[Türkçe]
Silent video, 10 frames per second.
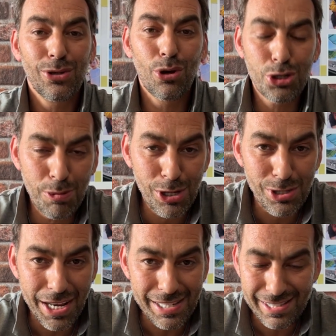Görüşmek
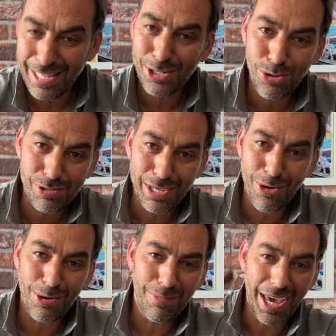üzere. Sizleri çok
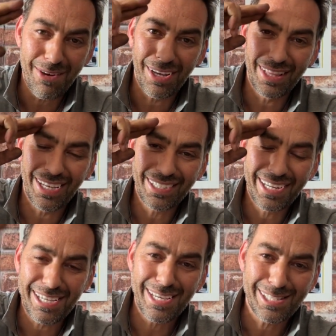seviyorum. Eyvallah.
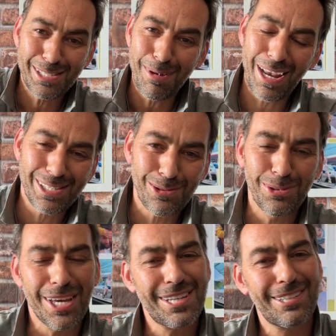Kazasız belasız
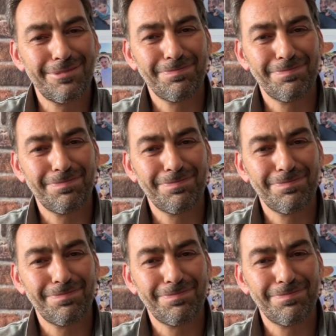günler.